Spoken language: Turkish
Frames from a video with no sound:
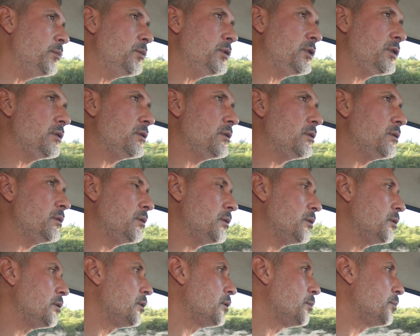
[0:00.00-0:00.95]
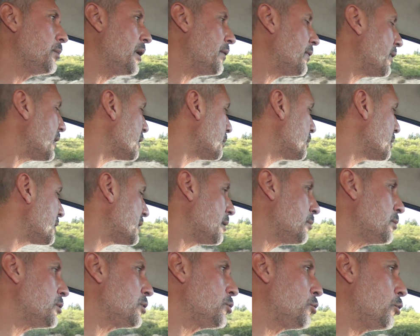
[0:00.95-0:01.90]
demiş Beyefendi biz
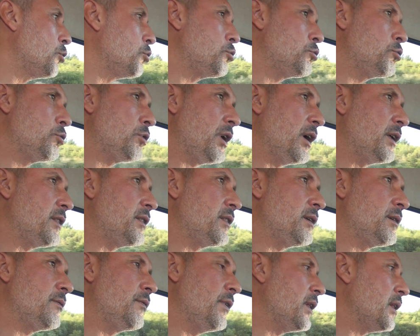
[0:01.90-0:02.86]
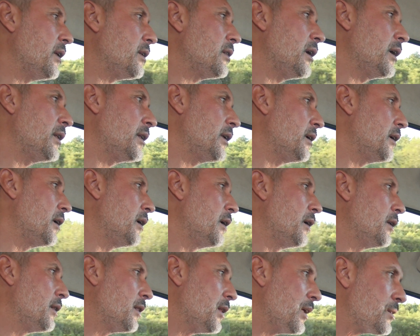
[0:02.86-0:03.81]
demiş görüştük ettik falan hani
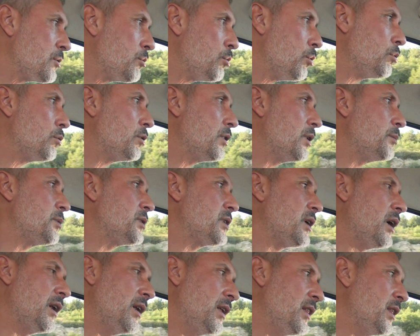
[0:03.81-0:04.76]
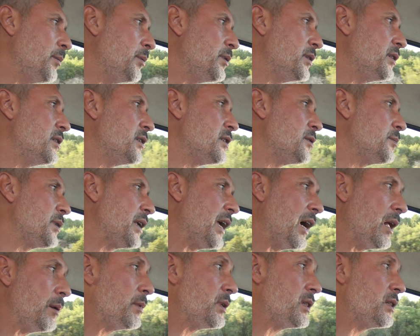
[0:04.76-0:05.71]
nasıl oldu demiş halledebildiniz mi
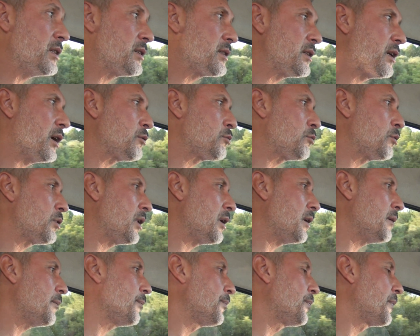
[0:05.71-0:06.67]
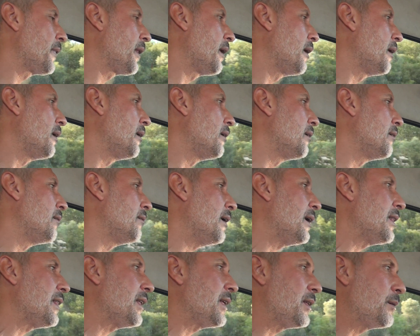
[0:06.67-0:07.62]
gelmediniz daha sonra.
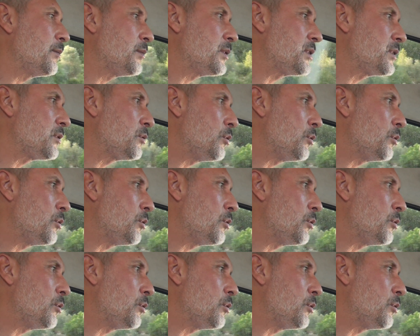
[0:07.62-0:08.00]
Valla demiş